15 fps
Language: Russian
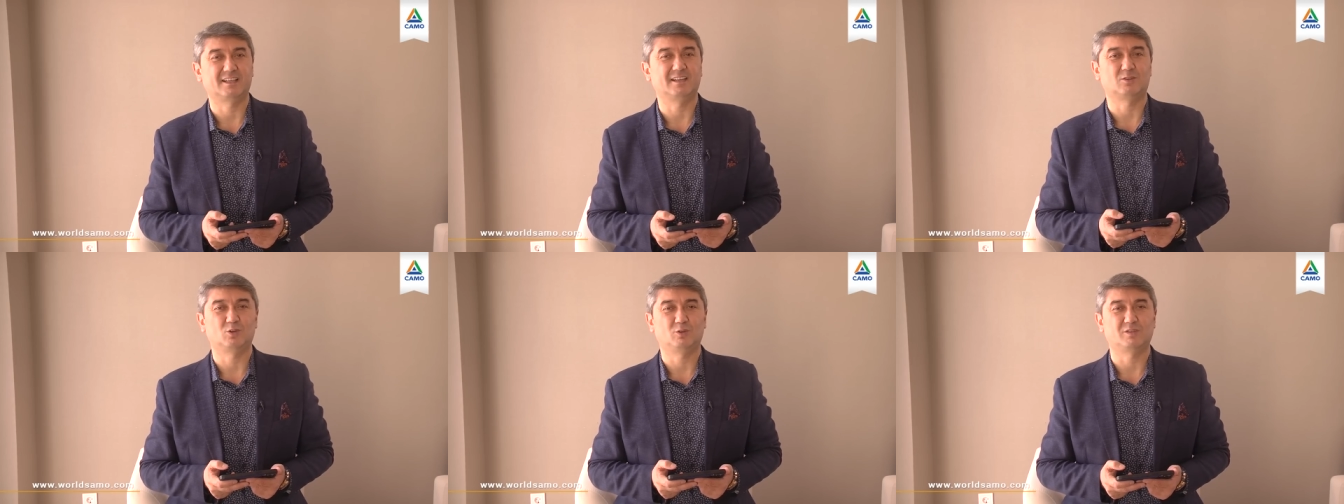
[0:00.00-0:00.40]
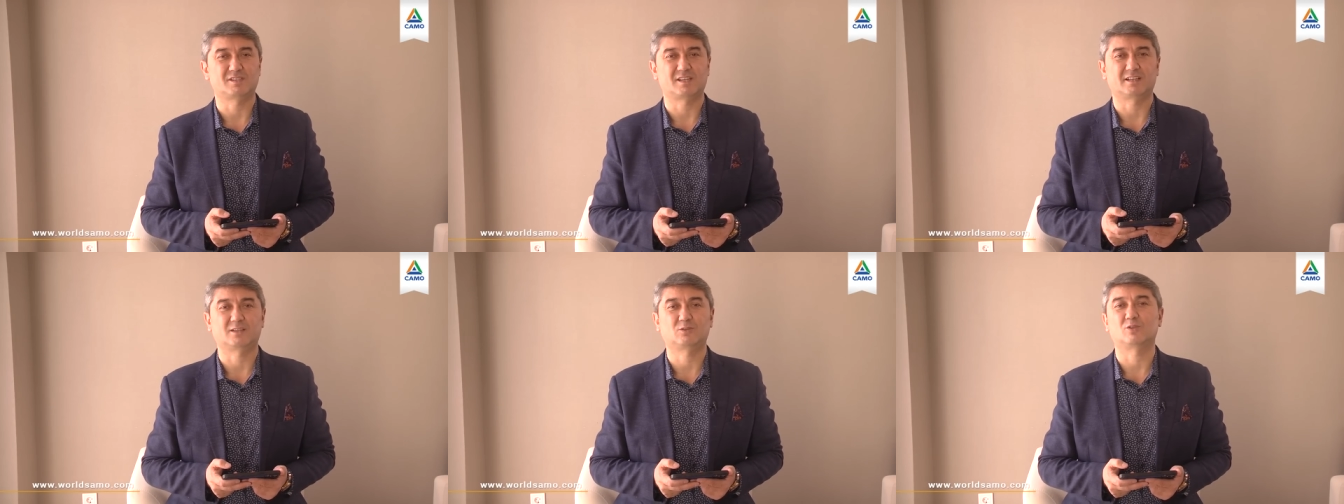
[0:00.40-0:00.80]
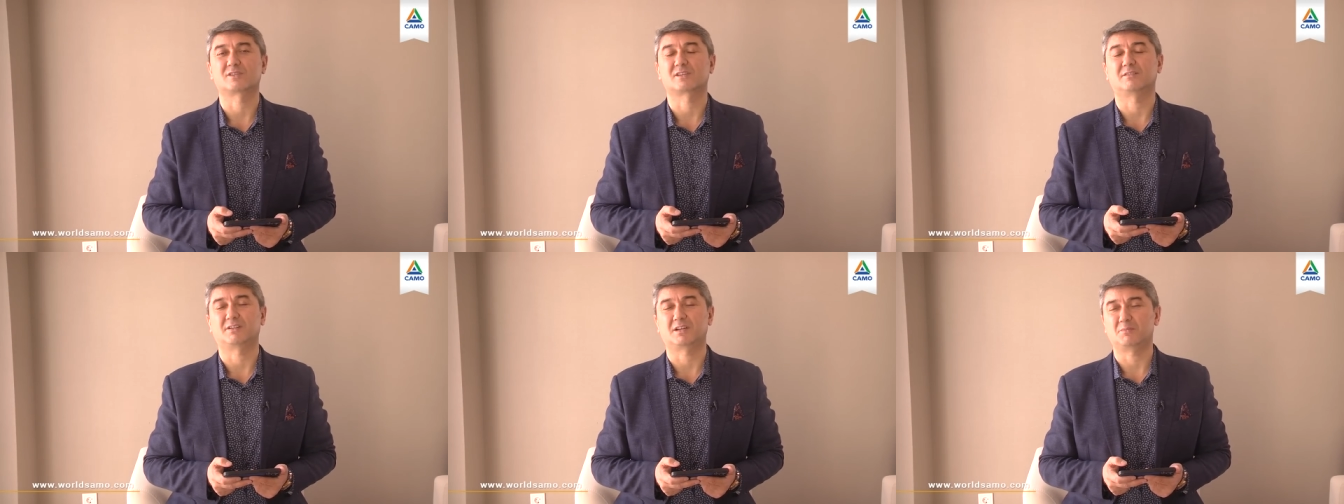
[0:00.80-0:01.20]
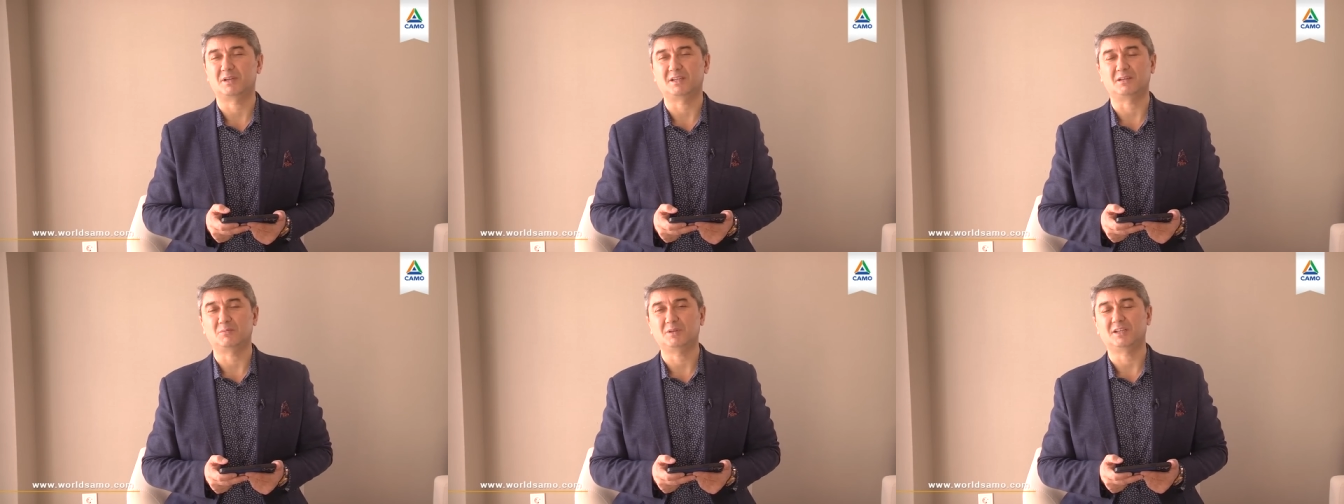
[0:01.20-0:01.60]
готовиться к той
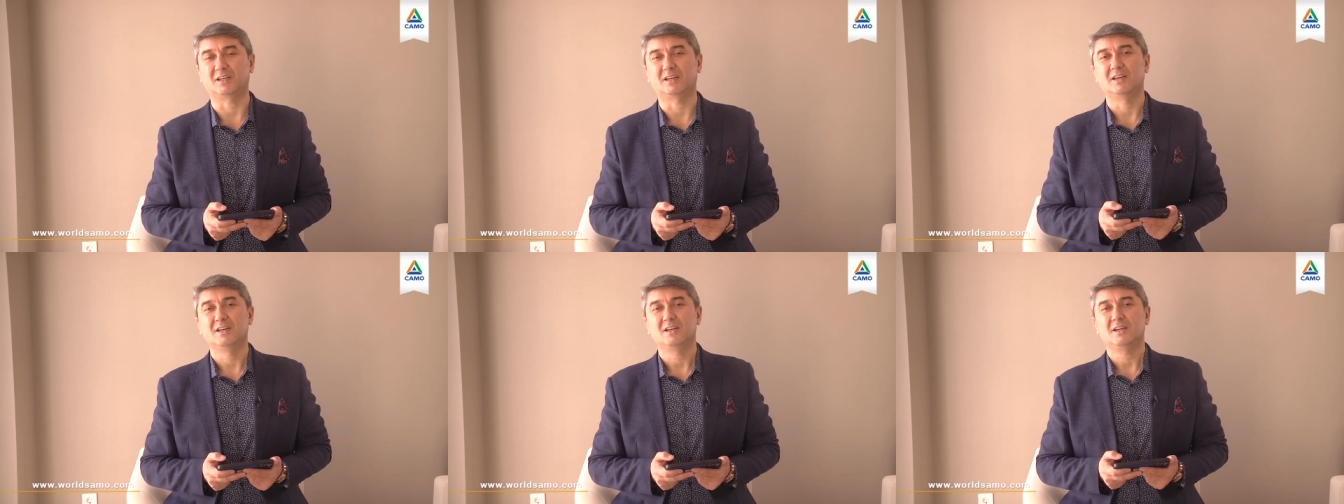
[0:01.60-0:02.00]
современной мире,